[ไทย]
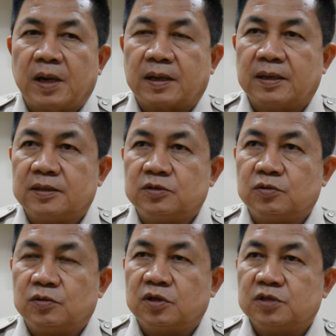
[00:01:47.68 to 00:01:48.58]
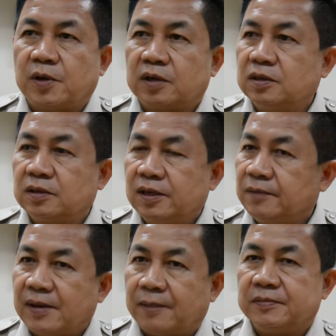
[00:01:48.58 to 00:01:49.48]
หากเกิดจุดฮอสปอตขึ้น ก็รี
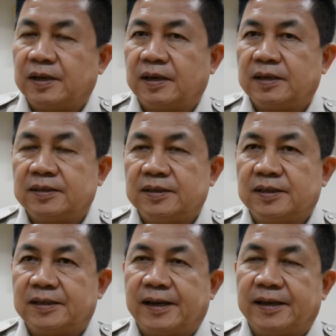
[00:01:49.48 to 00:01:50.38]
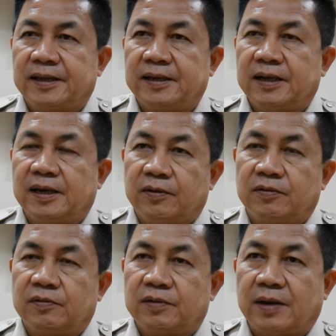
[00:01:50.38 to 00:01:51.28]
บดับ อย่างให้ทันทีทันใด ให้เร็ว
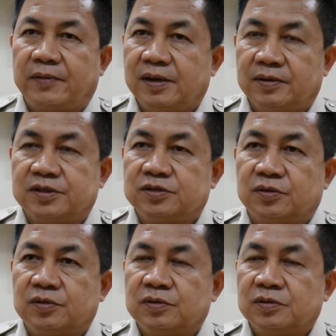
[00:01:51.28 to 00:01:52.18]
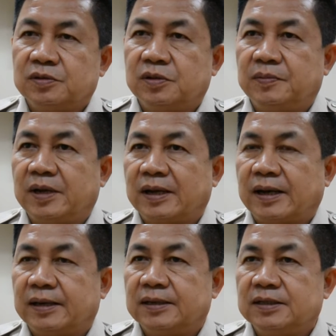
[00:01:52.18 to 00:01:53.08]
ดับให้เร็วที่สุดรวมทั้ง
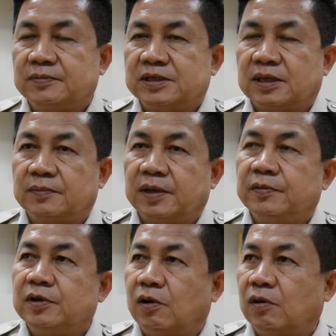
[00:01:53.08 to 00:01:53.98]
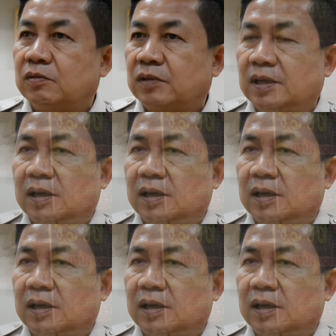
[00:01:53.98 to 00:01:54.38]
การที่ประชาสัมพันธ์พี่น้องได้